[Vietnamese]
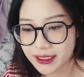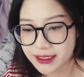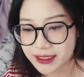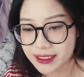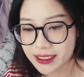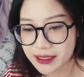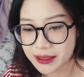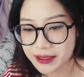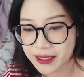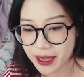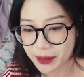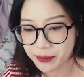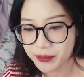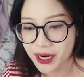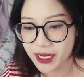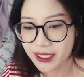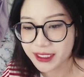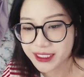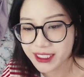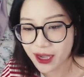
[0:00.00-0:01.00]
xì nắng
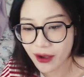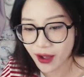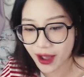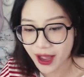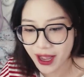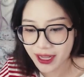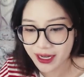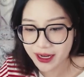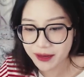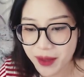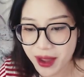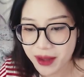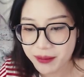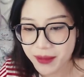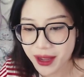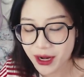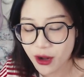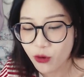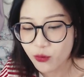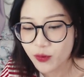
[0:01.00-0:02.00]
10 triệu à đây à, bạn
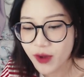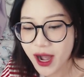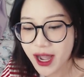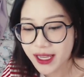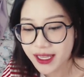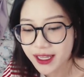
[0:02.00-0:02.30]
bạn Hùng ơi